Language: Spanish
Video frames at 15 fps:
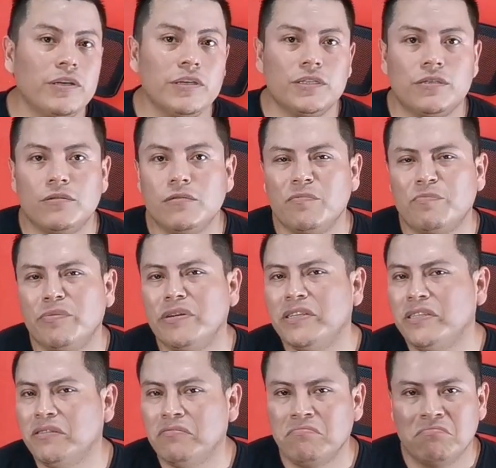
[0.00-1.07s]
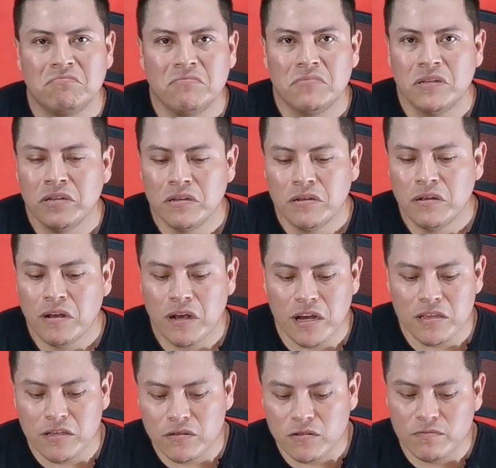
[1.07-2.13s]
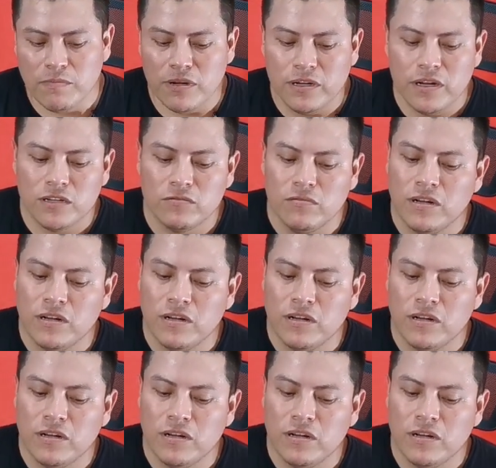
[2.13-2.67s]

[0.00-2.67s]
Esto pues hay dos maneras.